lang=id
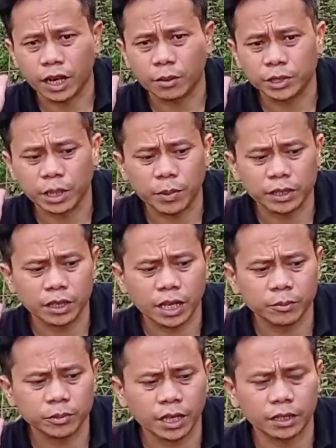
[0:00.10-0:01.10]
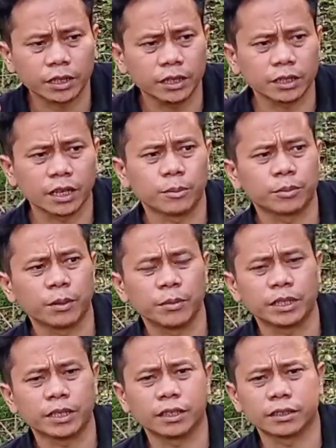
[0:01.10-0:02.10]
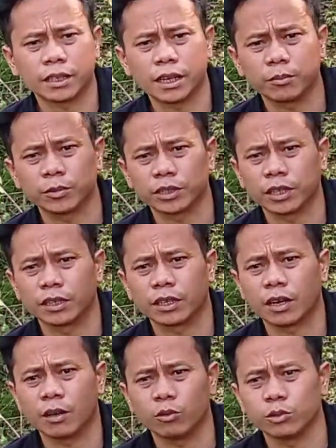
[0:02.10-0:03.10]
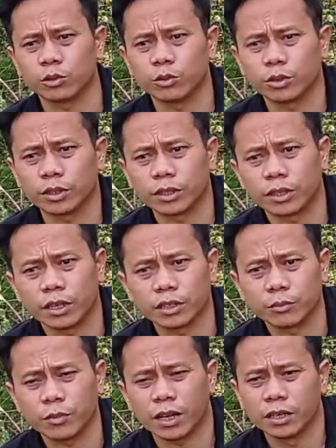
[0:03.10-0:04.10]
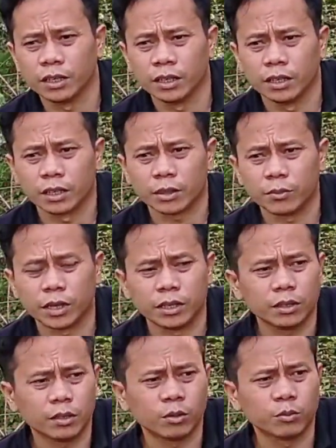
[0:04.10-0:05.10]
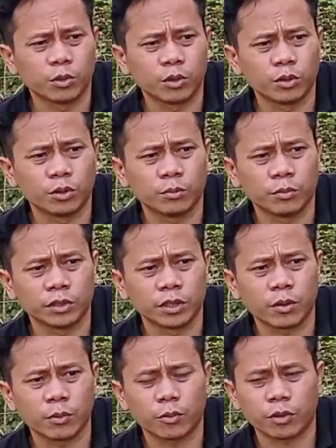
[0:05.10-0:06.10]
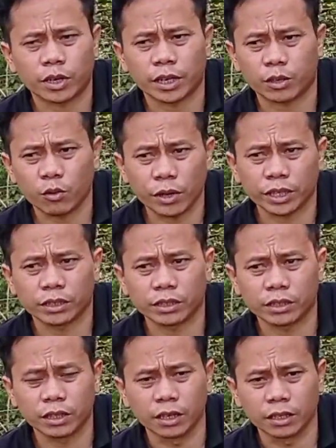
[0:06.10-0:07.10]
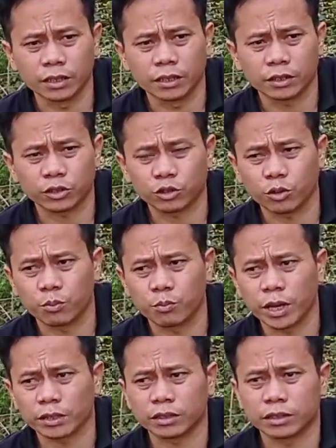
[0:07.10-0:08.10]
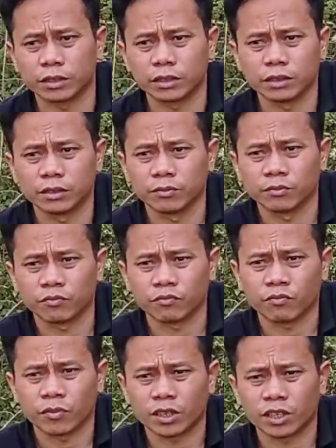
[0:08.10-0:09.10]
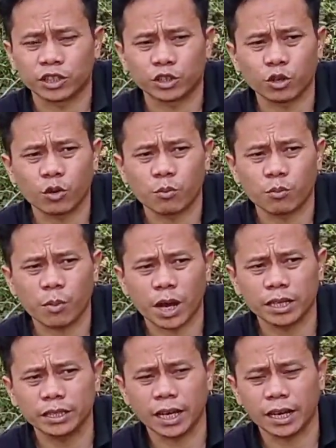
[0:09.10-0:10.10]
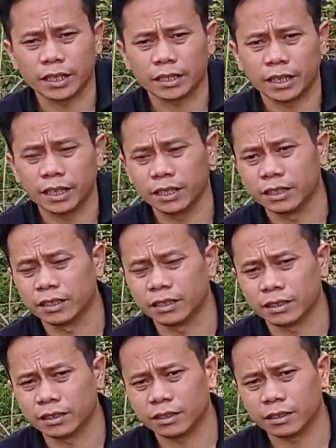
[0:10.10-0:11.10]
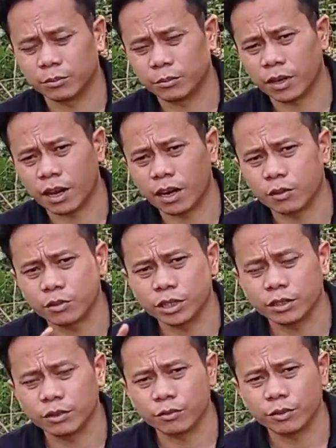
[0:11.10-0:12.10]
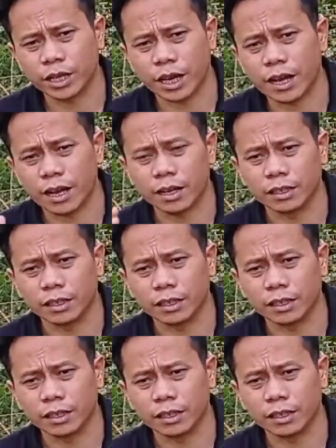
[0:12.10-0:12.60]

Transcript: Salam sahabat, salam santai, salam damai, dan salam sejahtera untuk kita semua. Kembali Om Bro menjawab request dari Sobat Kicau Mania ya melalui WA.